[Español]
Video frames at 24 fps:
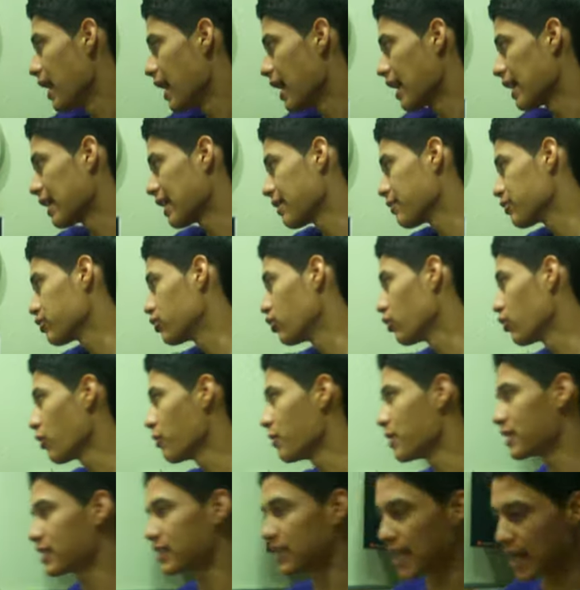Agarramos un
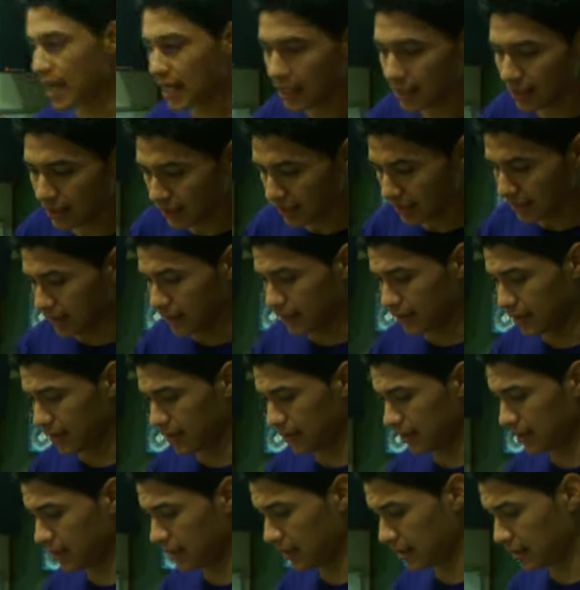comercial
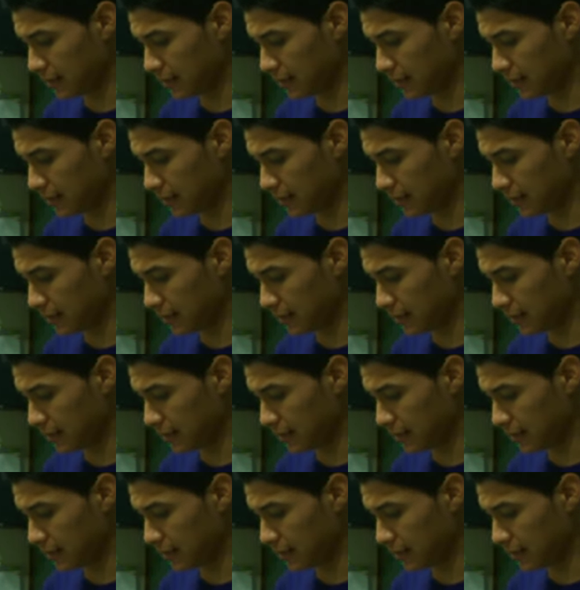y